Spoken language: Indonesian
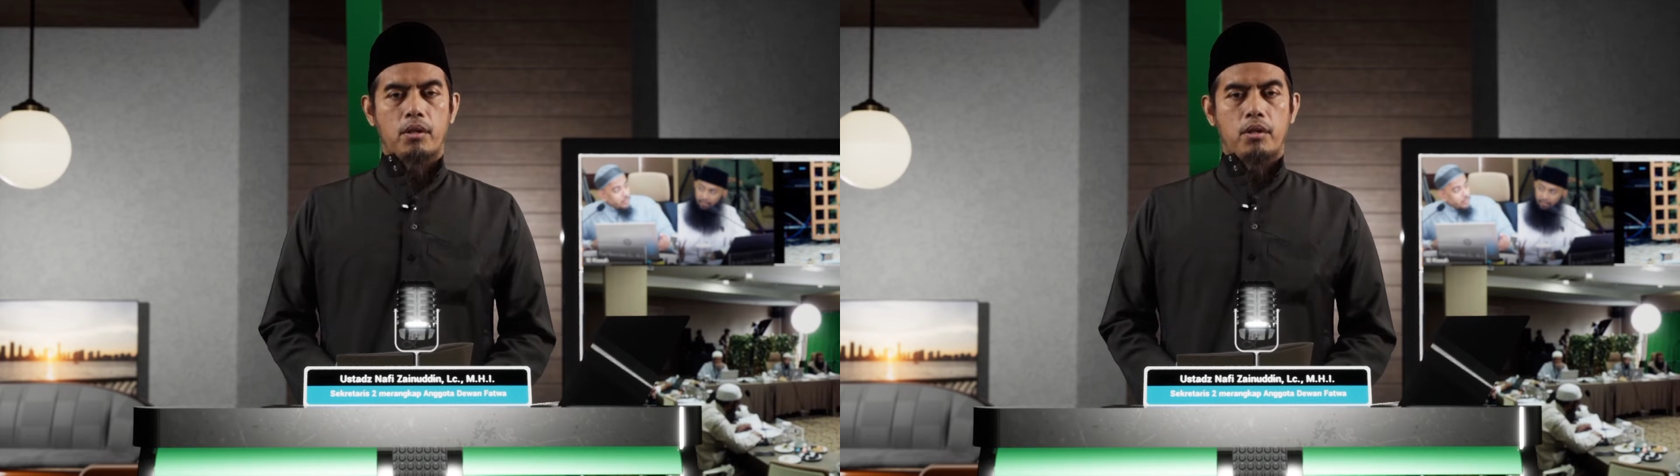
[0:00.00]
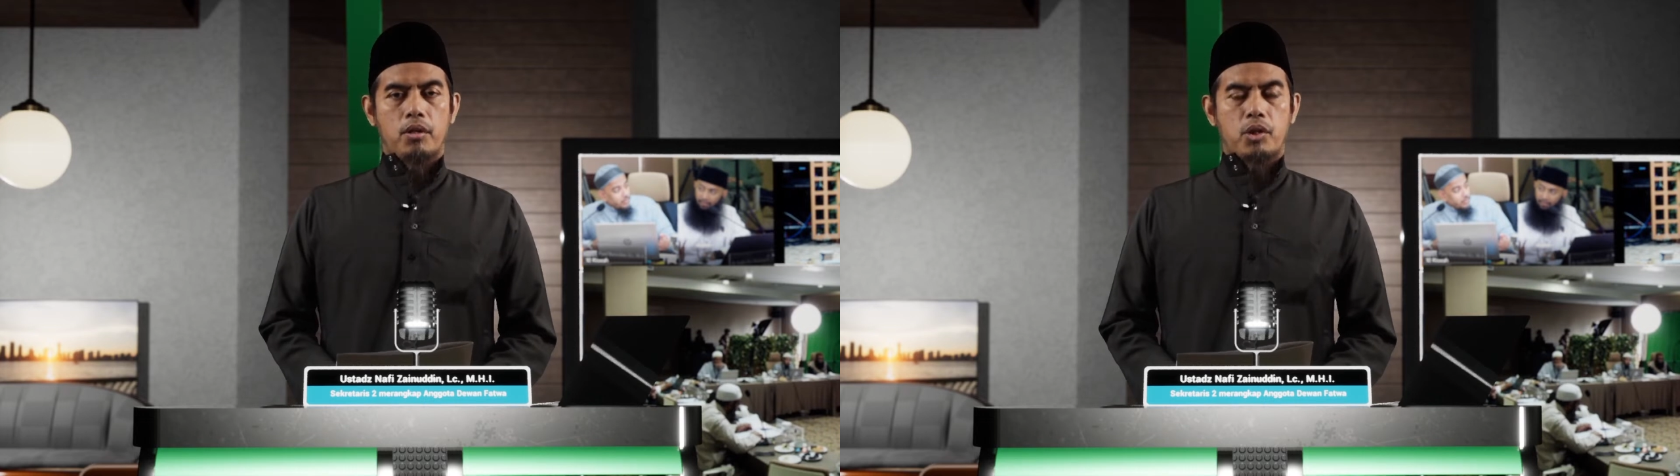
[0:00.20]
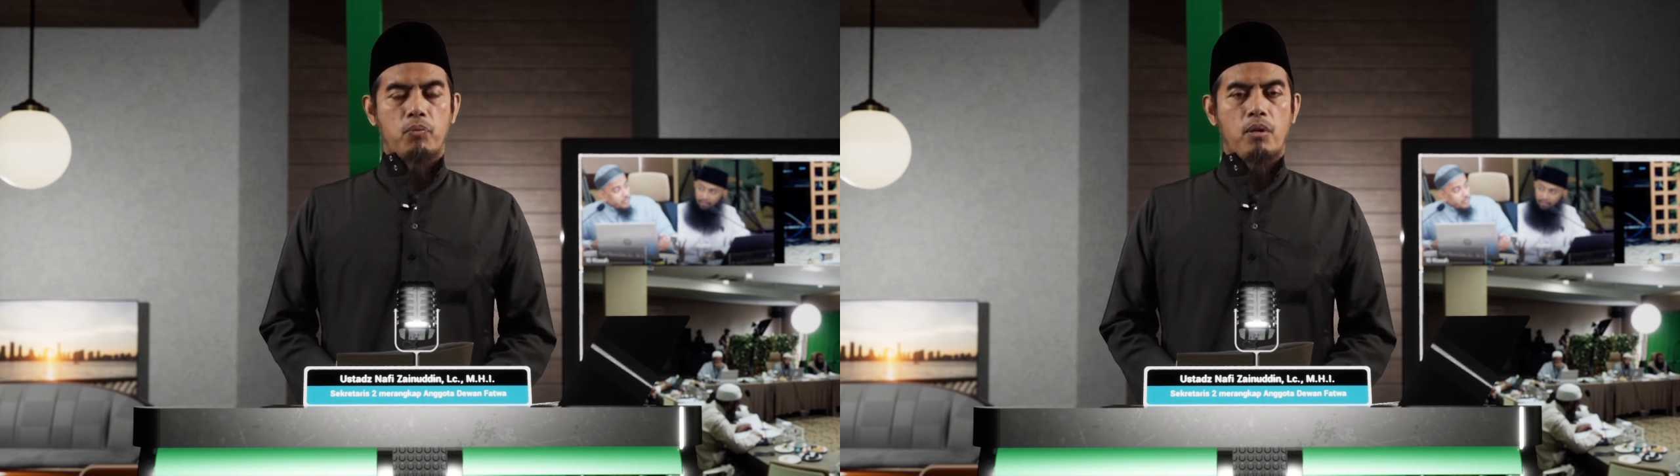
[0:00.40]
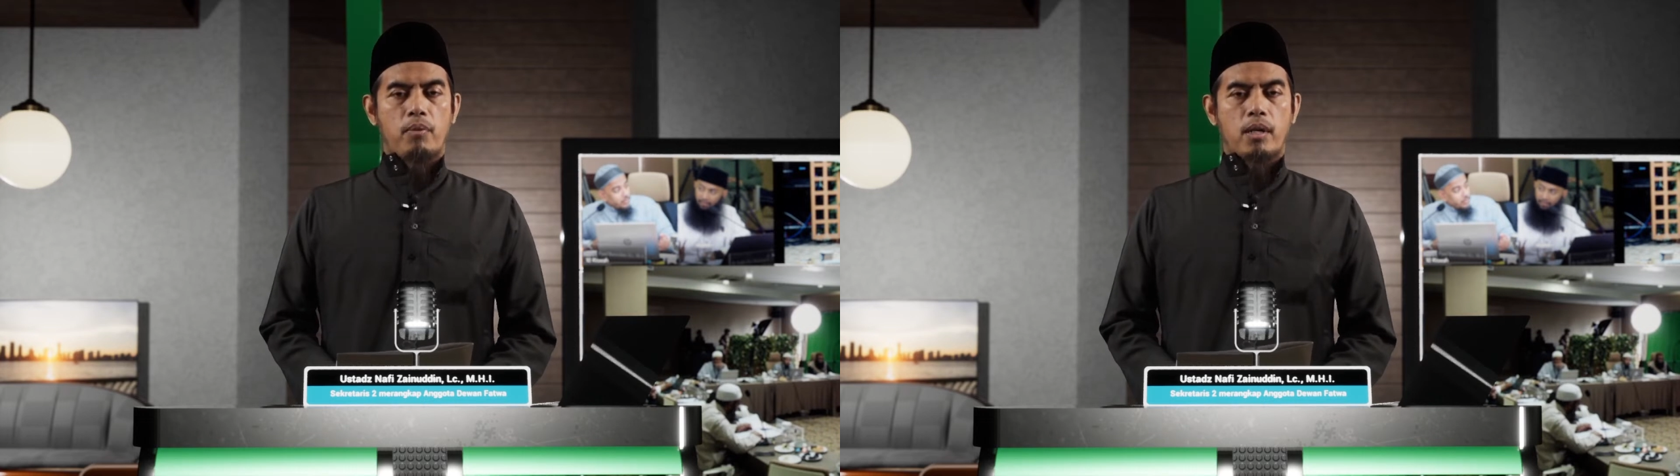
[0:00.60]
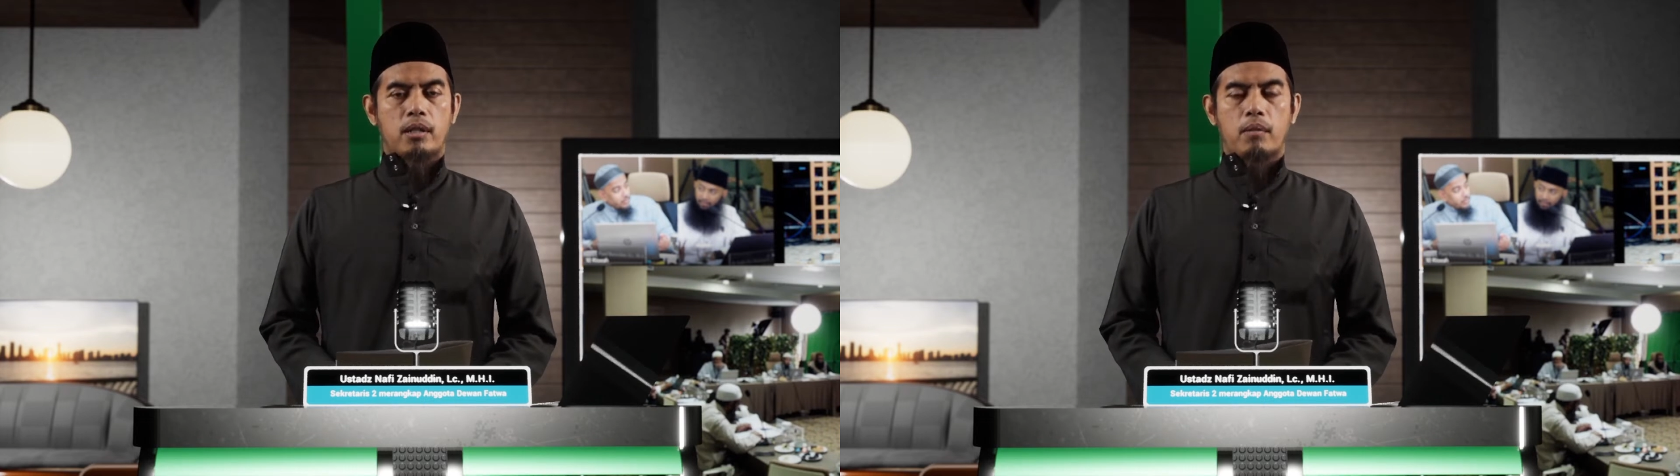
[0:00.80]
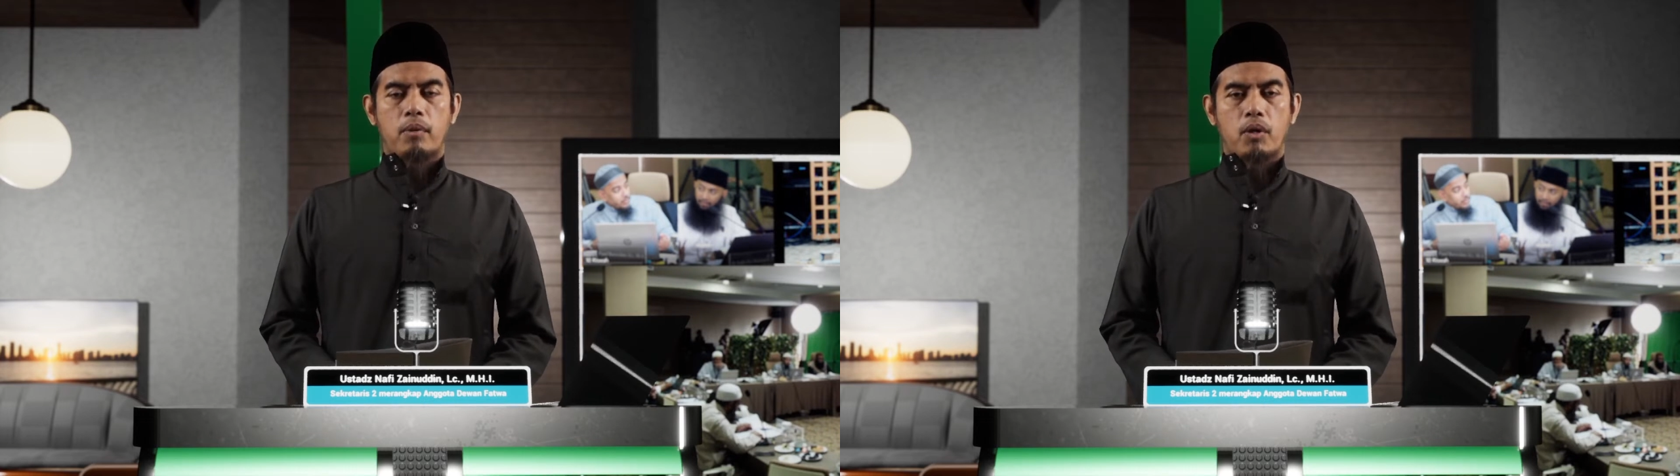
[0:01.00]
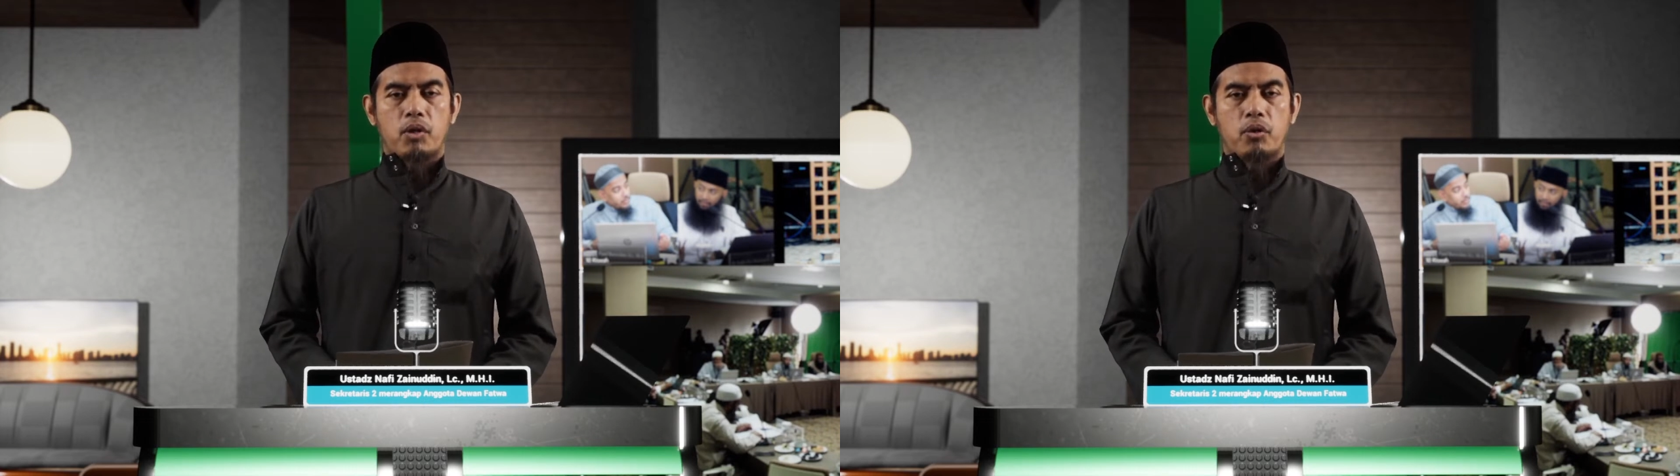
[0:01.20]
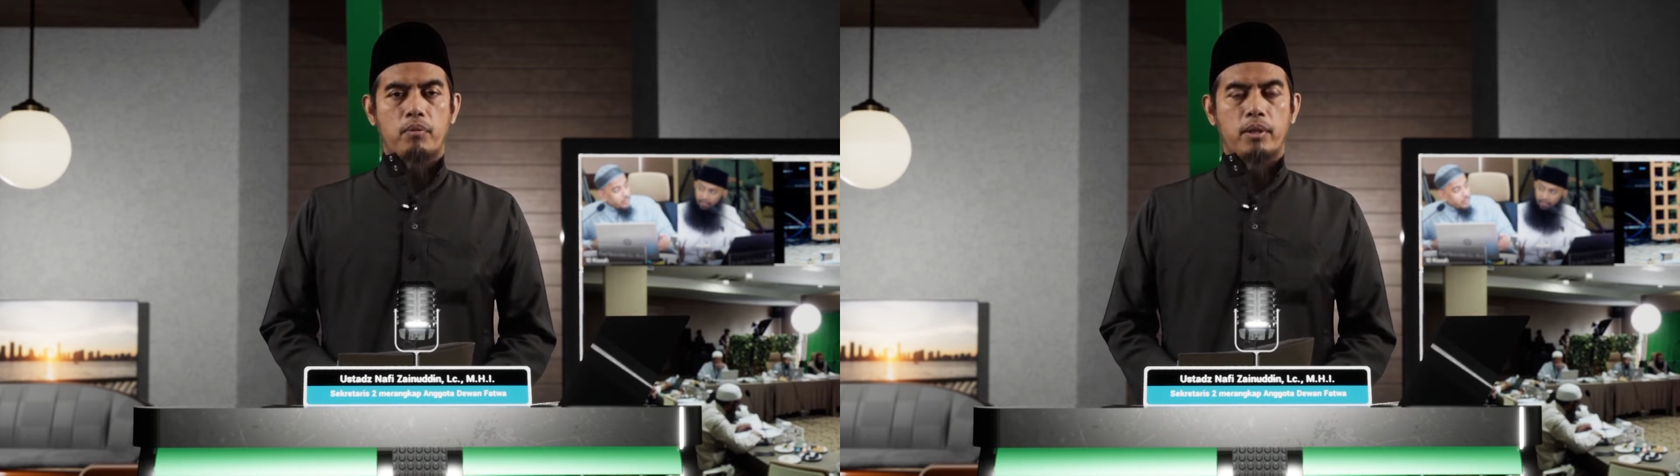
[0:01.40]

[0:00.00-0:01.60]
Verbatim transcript: Semua merasa bahwa suap